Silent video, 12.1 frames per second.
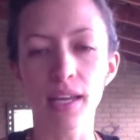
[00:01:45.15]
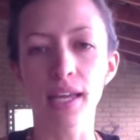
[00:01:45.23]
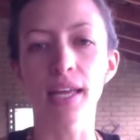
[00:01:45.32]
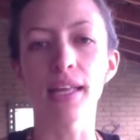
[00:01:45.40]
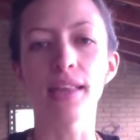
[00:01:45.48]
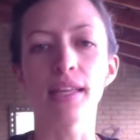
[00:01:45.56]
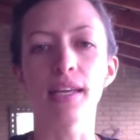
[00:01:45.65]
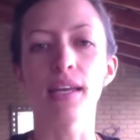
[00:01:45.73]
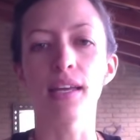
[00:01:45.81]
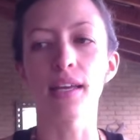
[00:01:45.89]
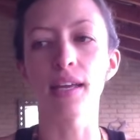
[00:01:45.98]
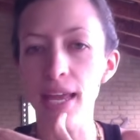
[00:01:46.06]
que
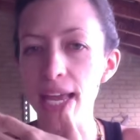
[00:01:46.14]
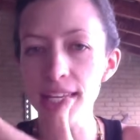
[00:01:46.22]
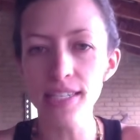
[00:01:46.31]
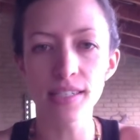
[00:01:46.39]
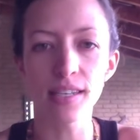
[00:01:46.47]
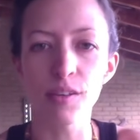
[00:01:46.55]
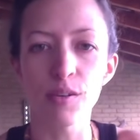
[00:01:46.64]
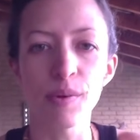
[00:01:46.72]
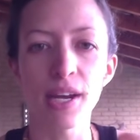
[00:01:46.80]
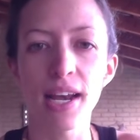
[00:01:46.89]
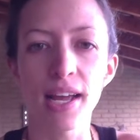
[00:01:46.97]
te eches a dormir a